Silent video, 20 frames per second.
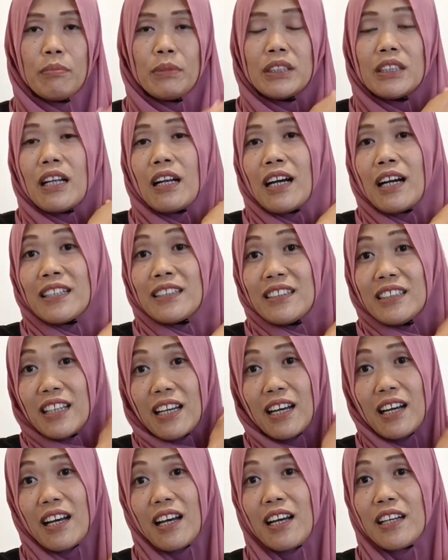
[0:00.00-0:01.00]
misalkan
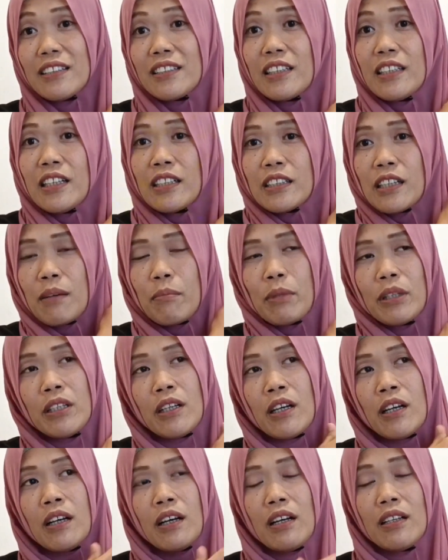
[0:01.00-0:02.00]
ya ada yang
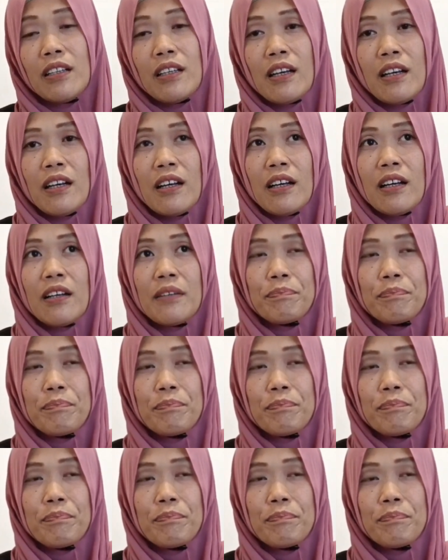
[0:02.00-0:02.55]
namanya ya